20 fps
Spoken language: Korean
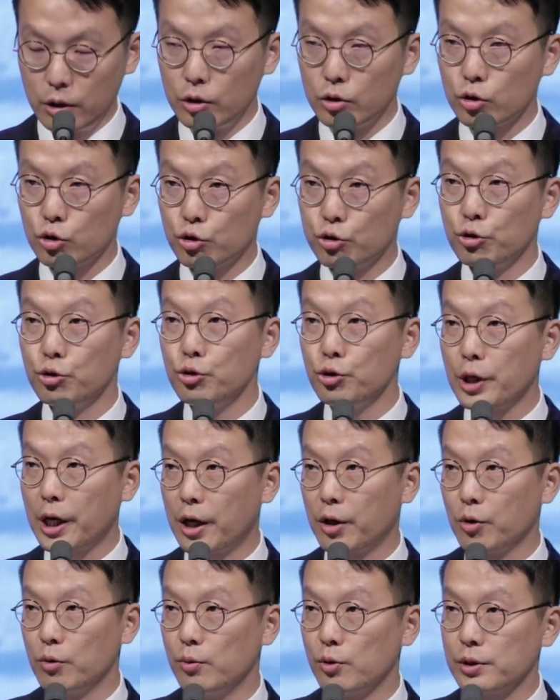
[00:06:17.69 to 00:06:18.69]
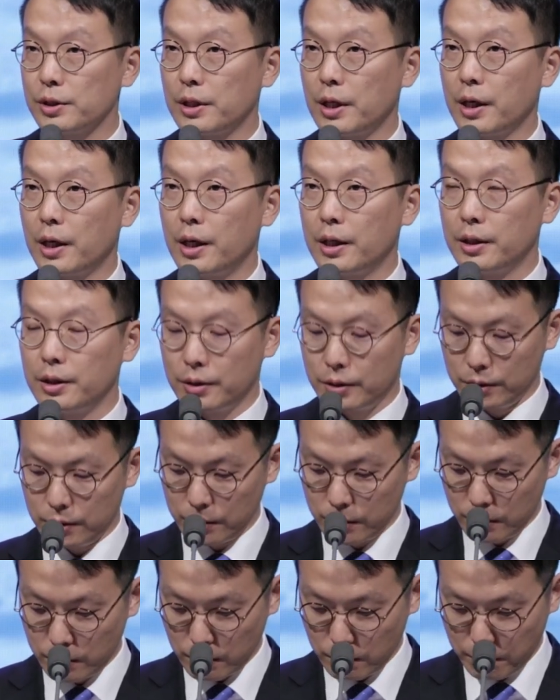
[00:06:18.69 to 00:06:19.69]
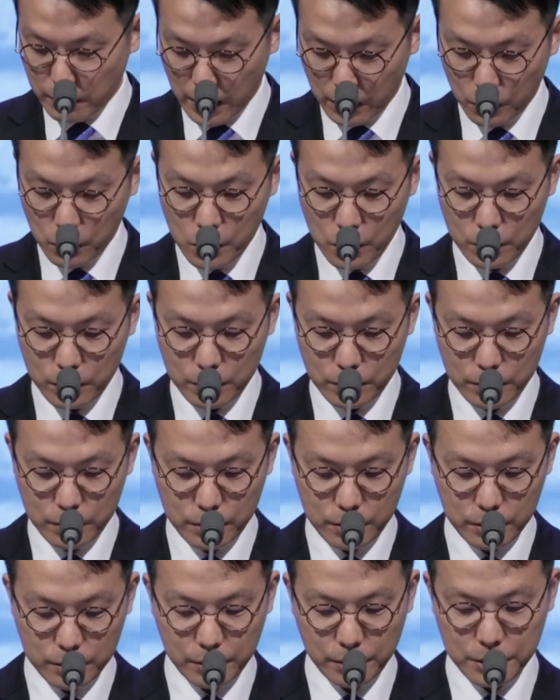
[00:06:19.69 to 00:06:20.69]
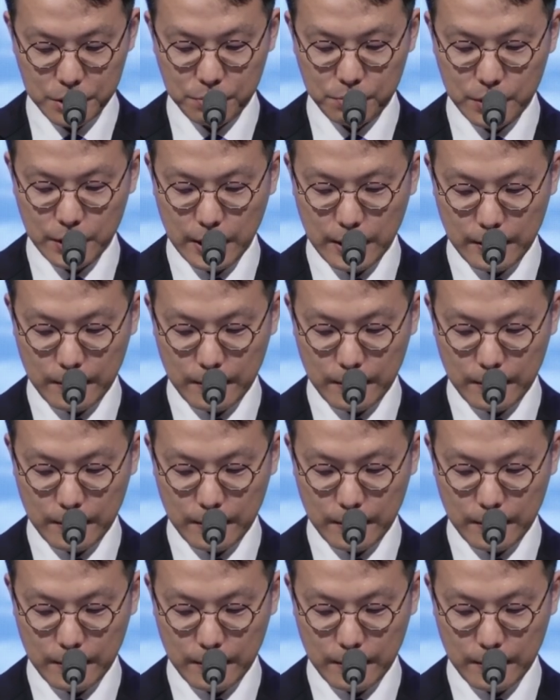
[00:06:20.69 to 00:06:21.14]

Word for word: 주야로 묵상하는 바로 그것입니다.